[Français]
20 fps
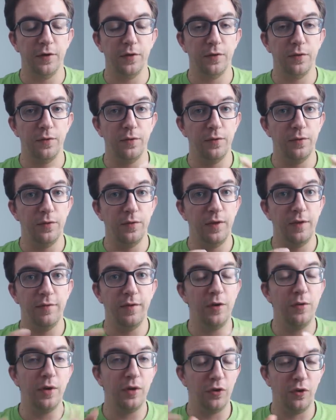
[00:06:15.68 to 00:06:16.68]
votre
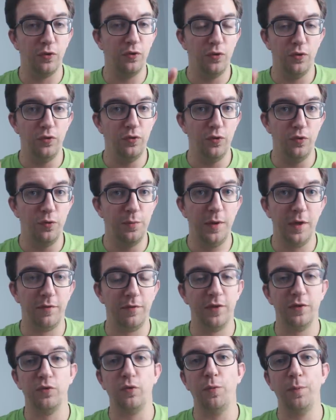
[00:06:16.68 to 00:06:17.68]
évaluateur de
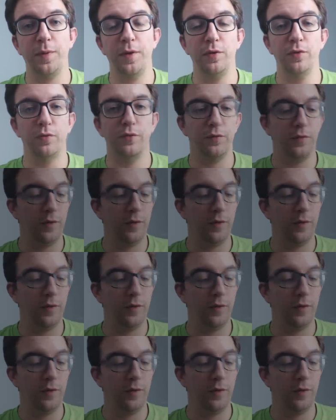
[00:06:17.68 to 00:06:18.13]
lumière va se tromper de